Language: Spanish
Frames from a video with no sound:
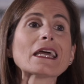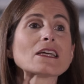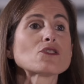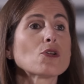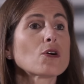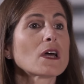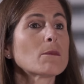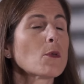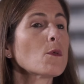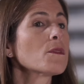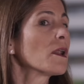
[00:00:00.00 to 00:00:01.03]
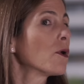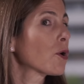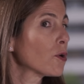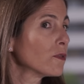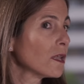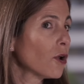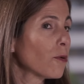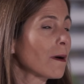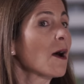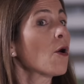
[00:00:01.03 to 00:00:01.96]
que son los que producen los
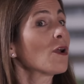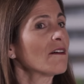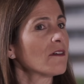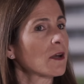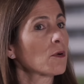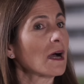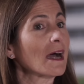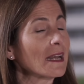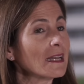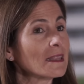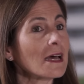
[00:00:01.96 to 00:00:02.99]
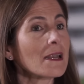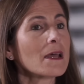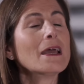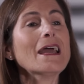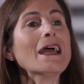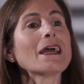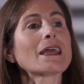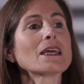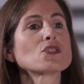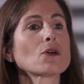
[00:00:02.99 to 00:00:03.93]
condilomas o las verrugas genitales,
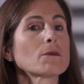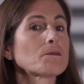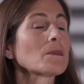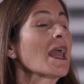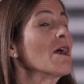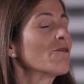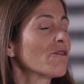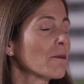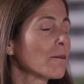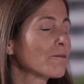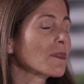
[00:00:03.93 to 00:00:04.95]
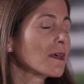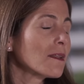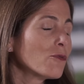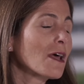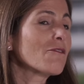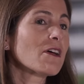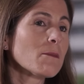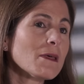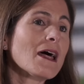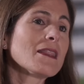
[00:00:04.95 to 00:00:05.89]
que son una
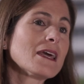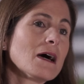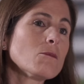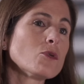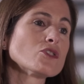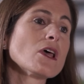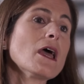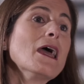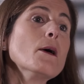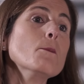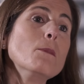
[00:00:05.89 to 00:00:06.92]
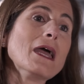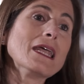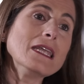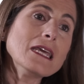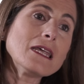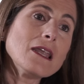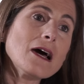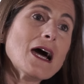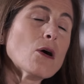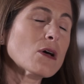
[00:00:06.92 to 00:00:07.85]
enfermedad, digamos,
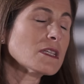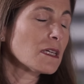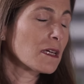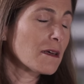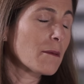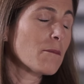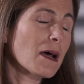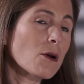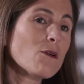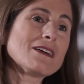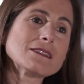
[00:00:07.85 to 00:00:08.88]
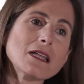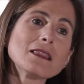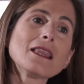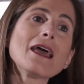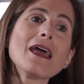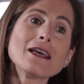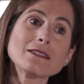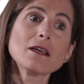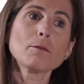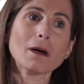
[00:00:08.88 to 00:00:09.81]
benigna, aunque sin embargo bastante
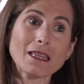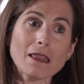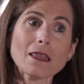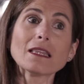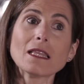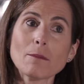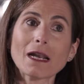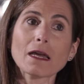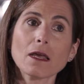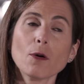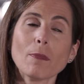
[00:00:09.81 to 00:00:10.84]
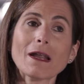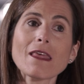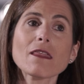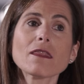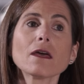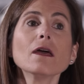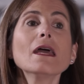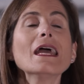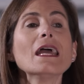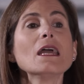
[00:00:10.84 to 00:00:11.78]
estigmatizante para quien lo padece,
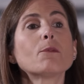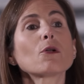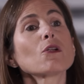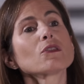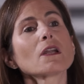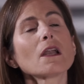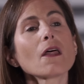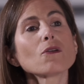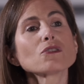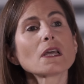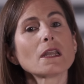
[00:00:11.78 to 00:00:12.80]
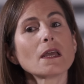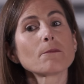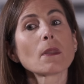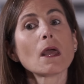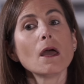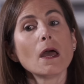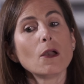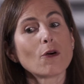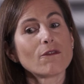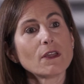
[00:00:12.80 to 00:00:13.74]
y por otro lado serían
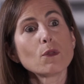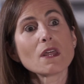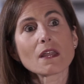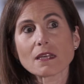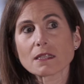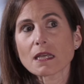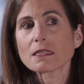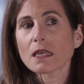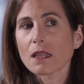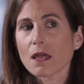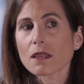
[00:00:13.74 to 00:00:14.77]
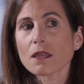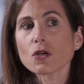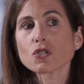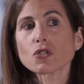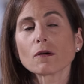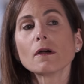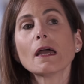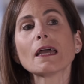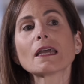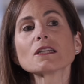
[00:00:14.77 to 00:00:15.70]
los virus 16 y 18,
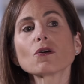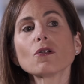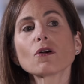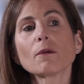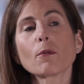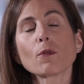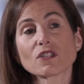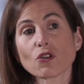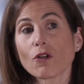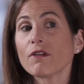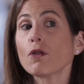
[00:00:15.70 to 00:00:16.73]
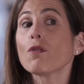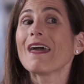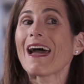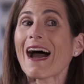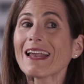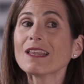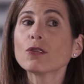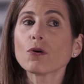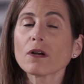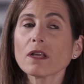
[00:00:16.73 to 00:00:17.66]
qué son los, que, son los virus de
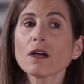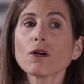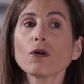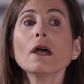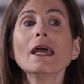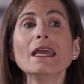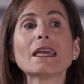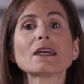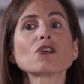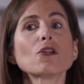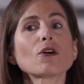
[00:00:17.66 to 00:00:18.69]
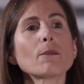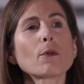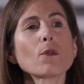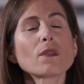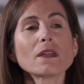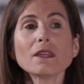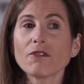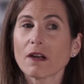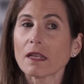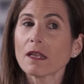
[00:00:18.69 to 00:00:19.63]
alto riesgo y que son los que producen
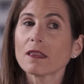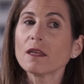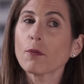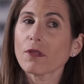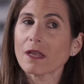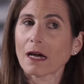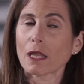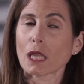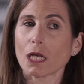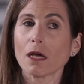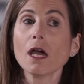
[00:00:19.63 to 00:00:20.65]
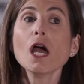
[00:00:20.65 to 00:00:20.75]
diferentes tipos de cánceres.